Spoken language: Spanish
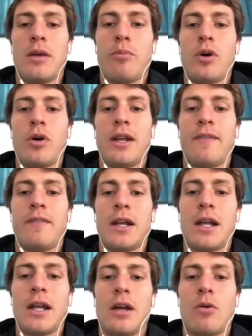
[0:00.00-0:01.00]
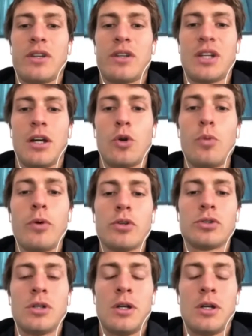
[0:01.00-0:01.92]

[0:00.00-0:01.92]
poder entrenar aunque sean grupos.